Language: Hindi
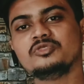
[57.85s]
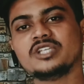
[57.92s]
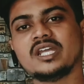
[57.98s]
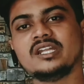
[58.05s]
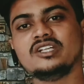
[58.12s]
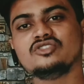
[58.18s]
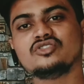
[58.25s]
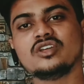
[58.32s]

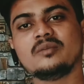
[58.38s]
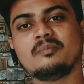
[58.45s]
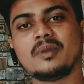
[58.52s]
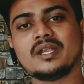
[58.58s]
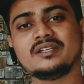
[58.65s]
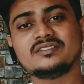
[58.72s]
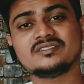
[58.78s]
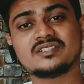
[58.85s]
चैनल जो
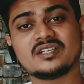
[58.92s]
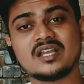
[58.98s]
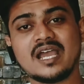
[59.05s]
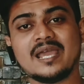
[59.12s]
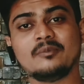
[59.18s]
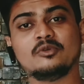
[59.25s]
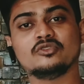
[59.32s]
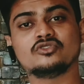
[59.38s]
है
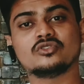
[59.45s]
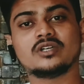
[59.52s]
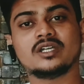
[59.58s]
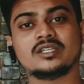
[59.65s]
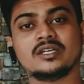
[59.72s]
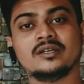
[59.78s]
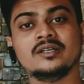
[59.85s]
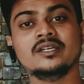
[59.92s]
गायब हो चुका
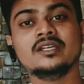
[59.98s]
था